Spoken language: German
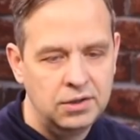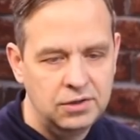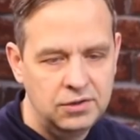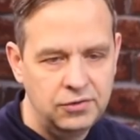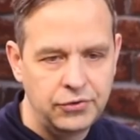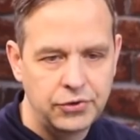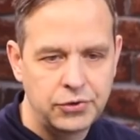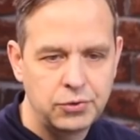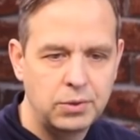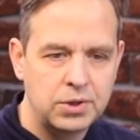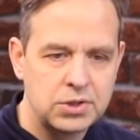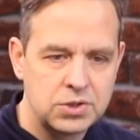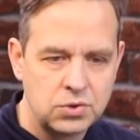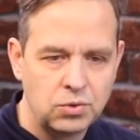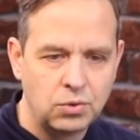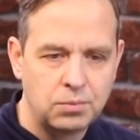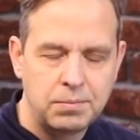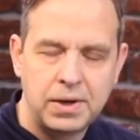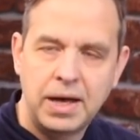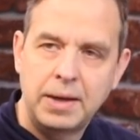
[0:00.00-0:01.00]
die
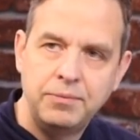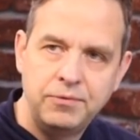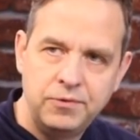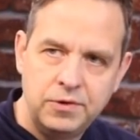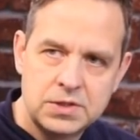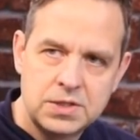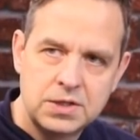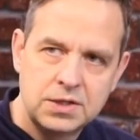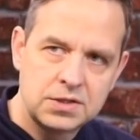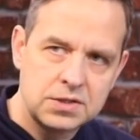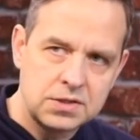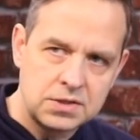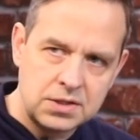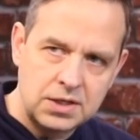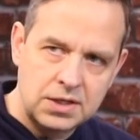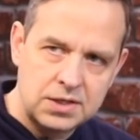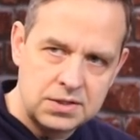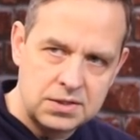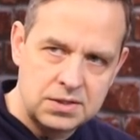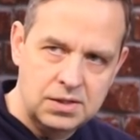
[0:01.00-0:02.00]
Situation bleibt, wie sie ist. Das
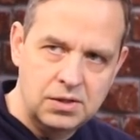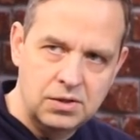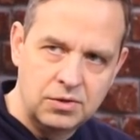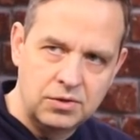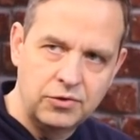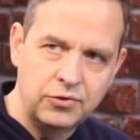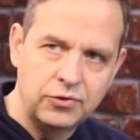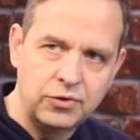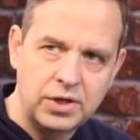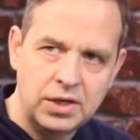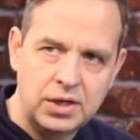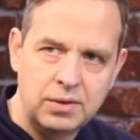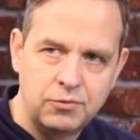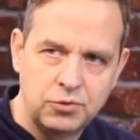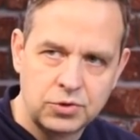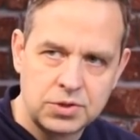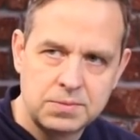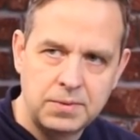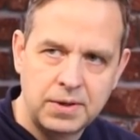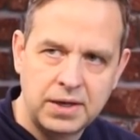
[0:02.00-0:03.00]
heißt, die, das Unternehmen
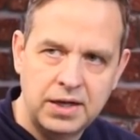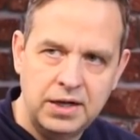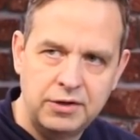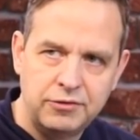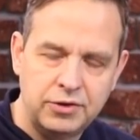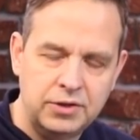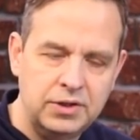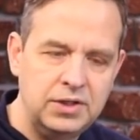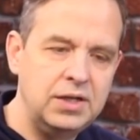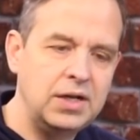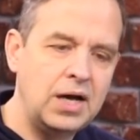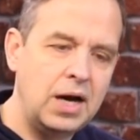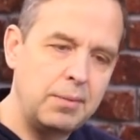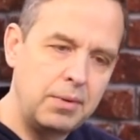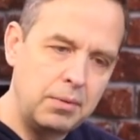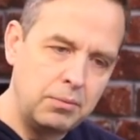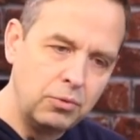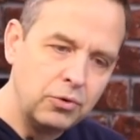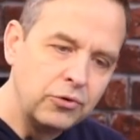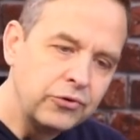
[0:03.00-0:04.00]
wird zwar Geld verdienen, aber
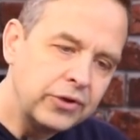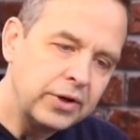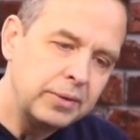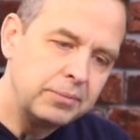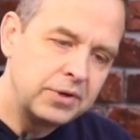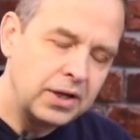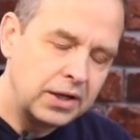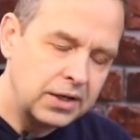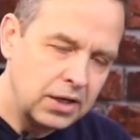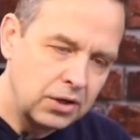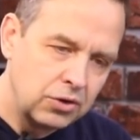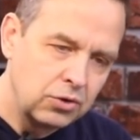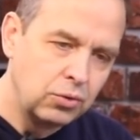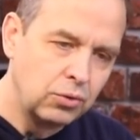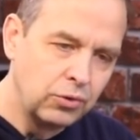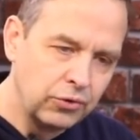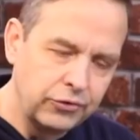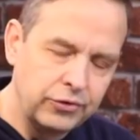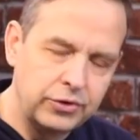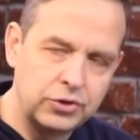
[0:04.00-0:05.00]
muss eben dann ja
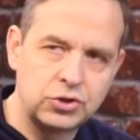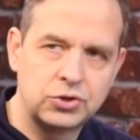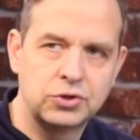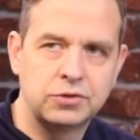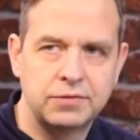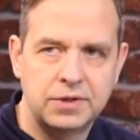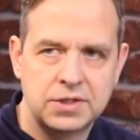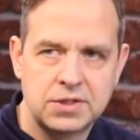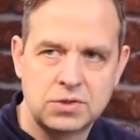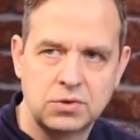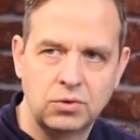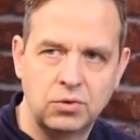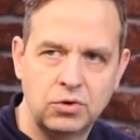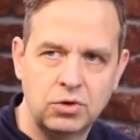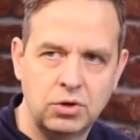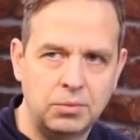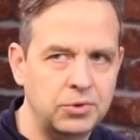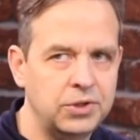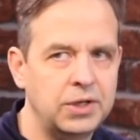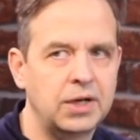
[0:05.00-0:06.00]
Kursen ein Stück weit
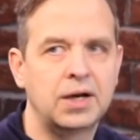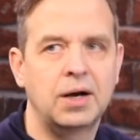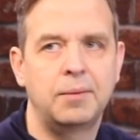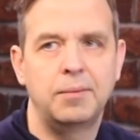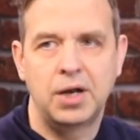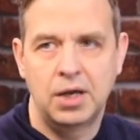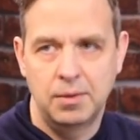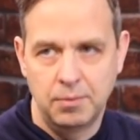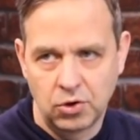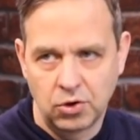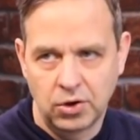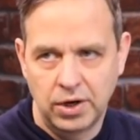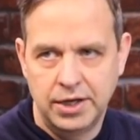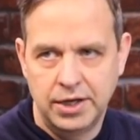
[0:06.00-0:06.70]
zurückkommen und dann kann man ja immer noch